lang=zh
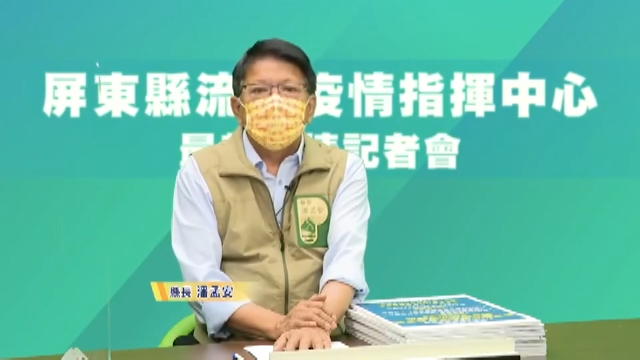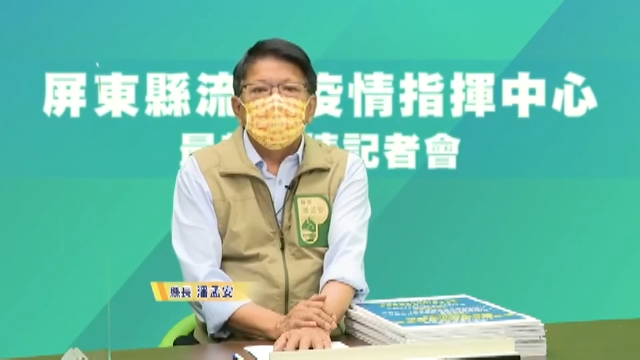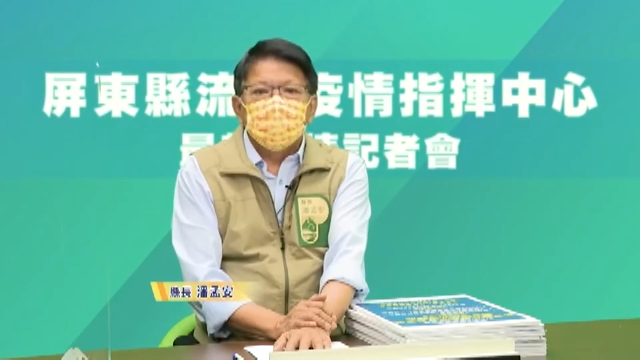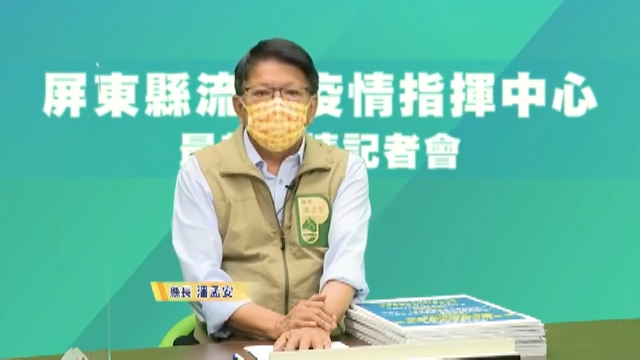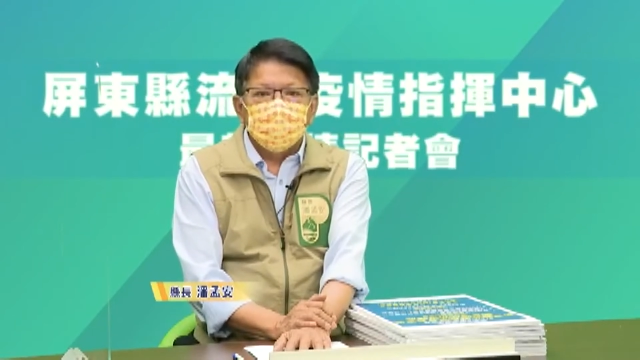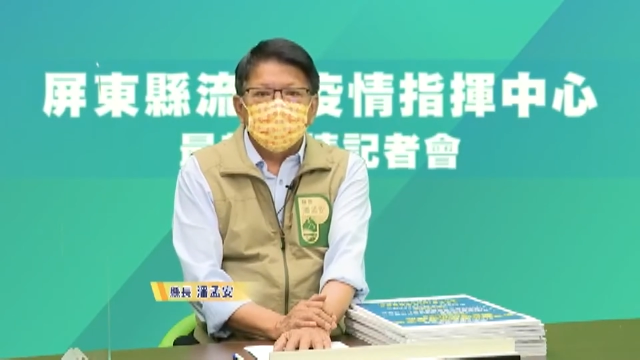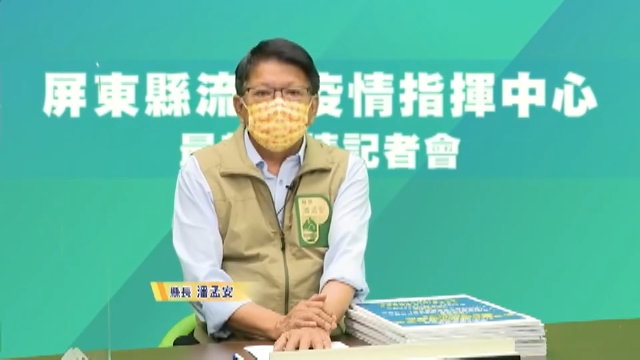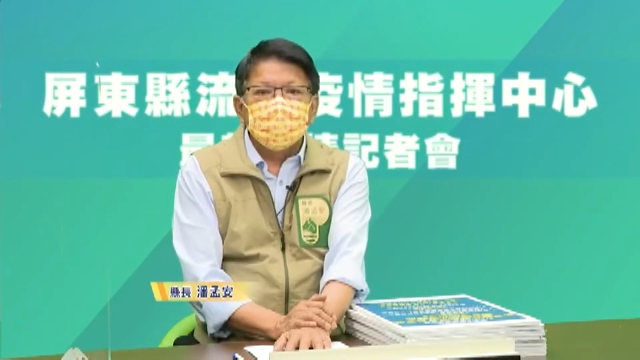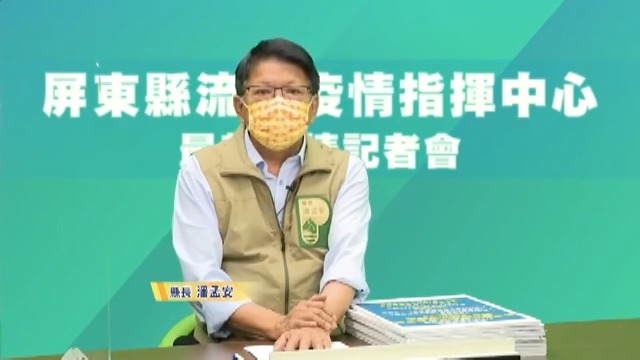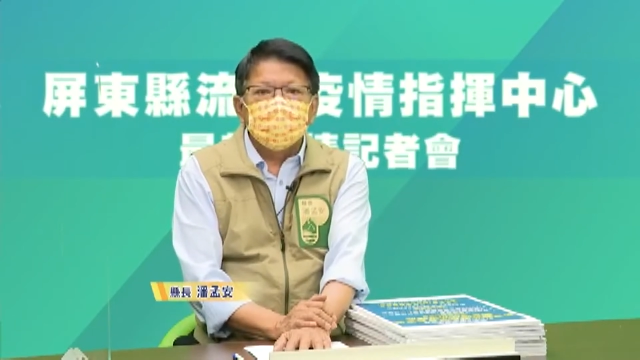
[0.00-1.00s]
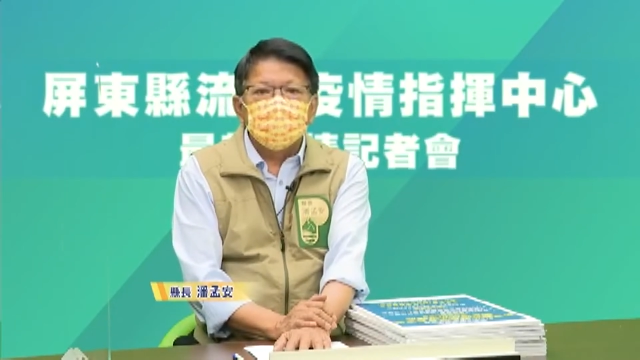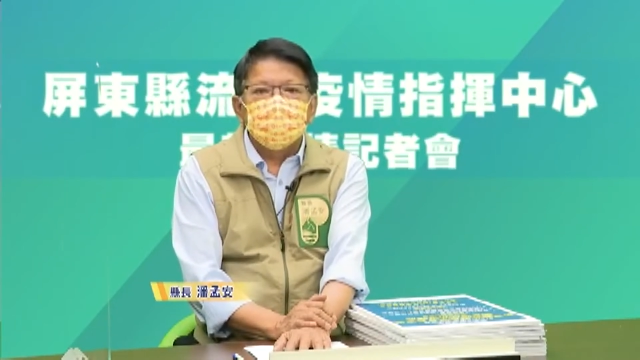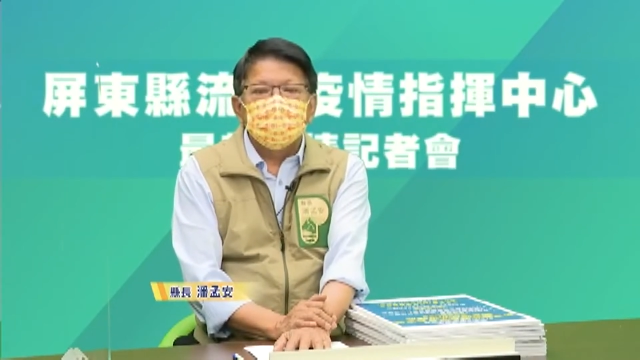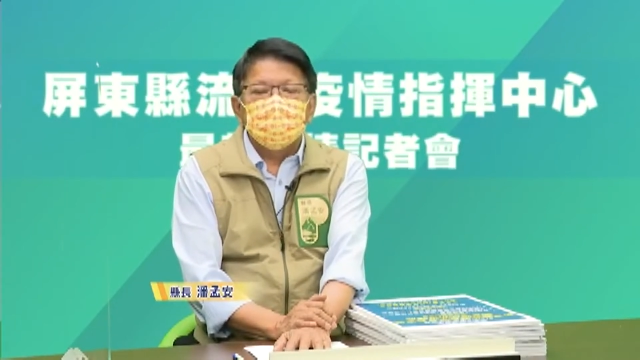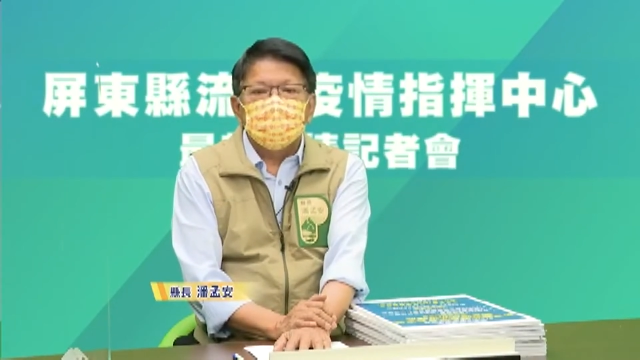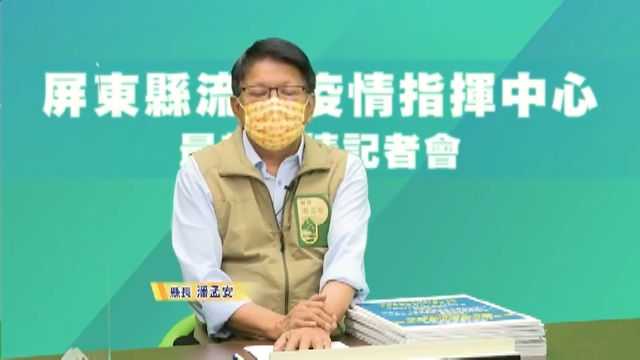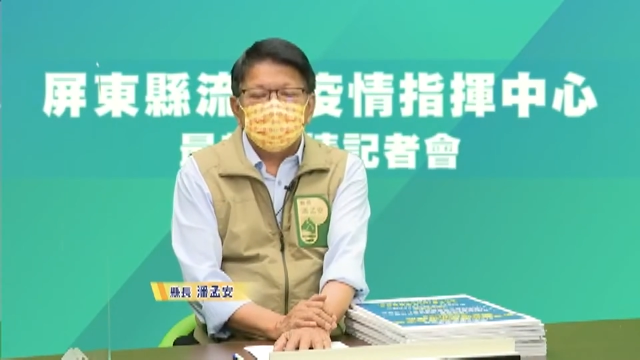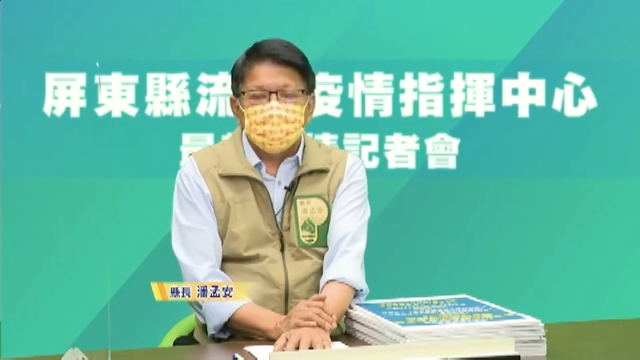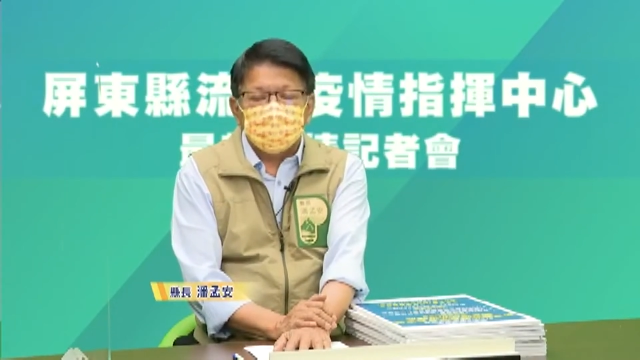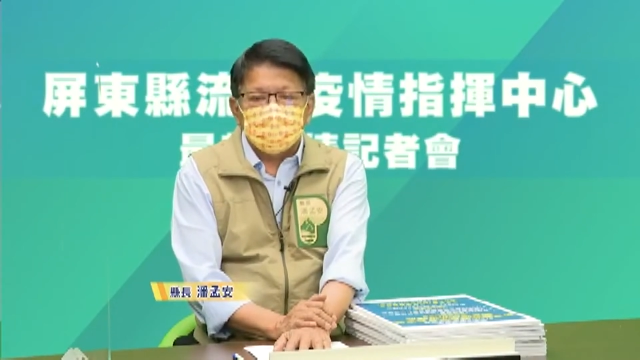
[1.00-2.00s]
旅游的一个啊确
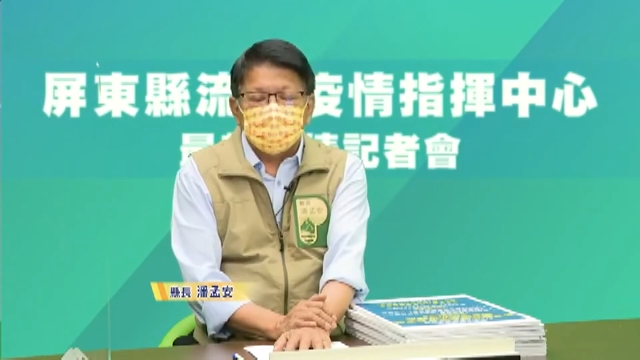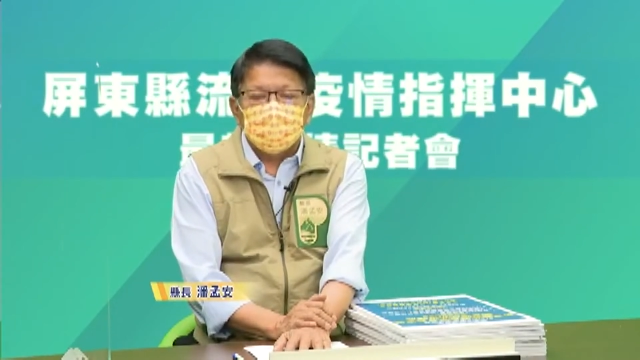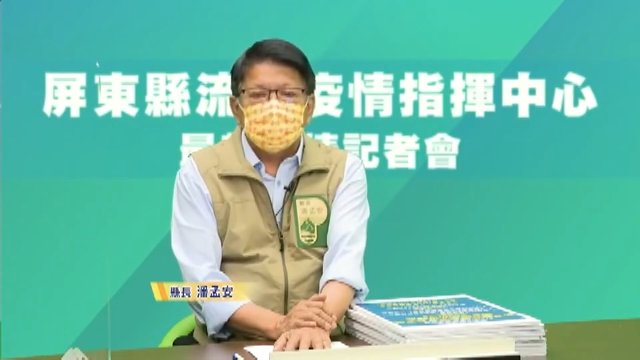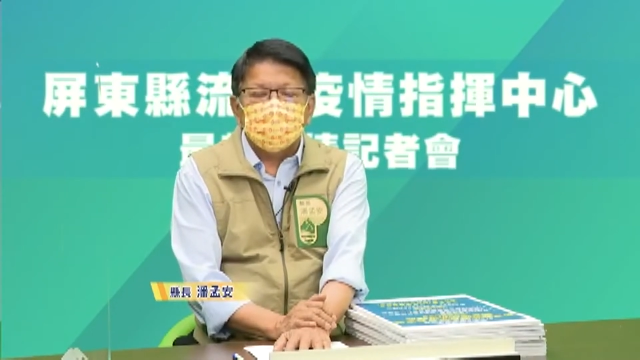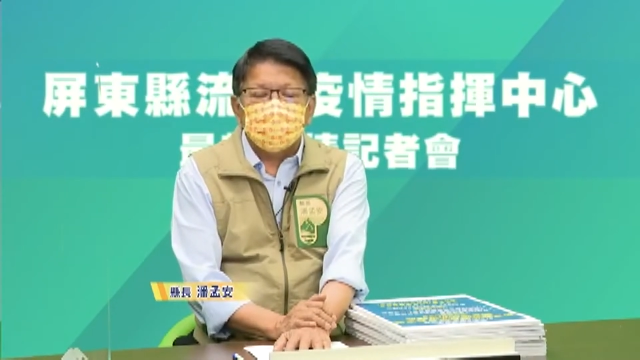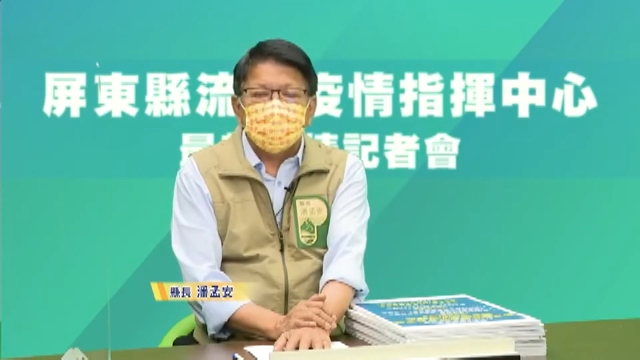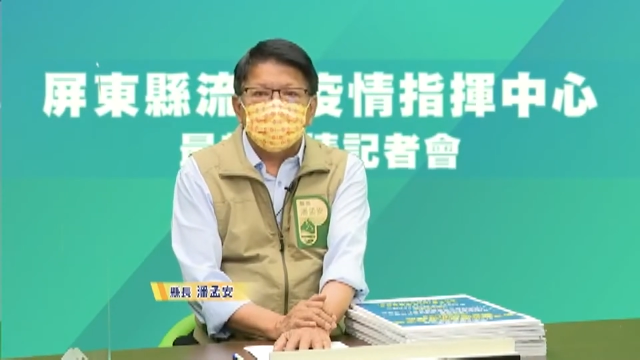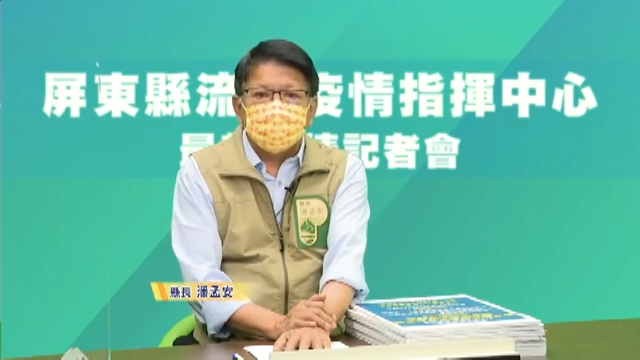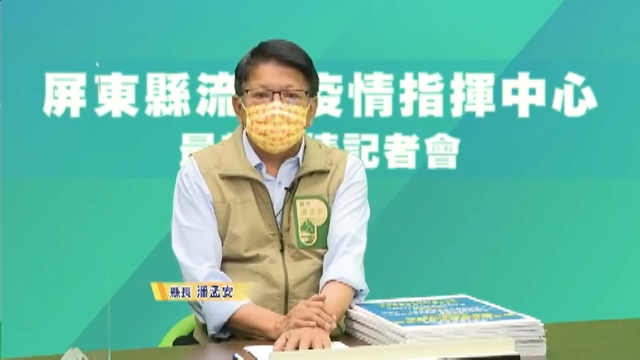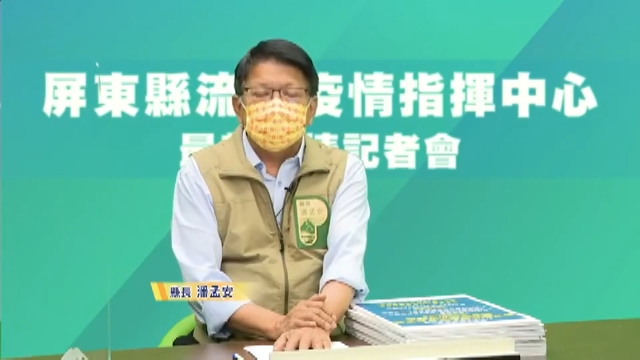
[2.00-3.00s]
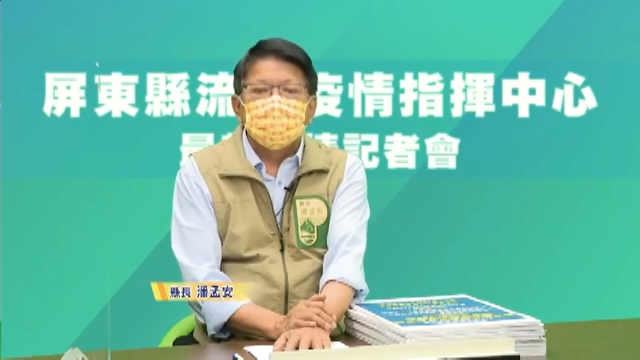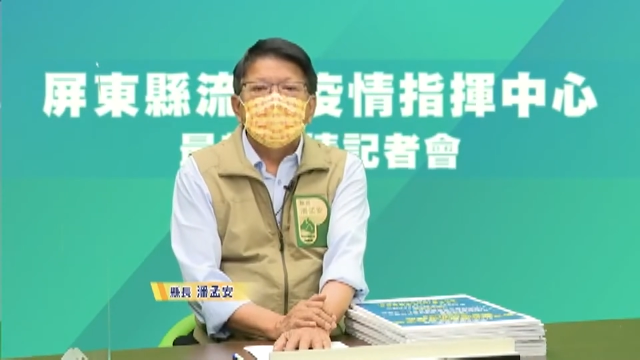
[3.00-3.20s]
呃确诊者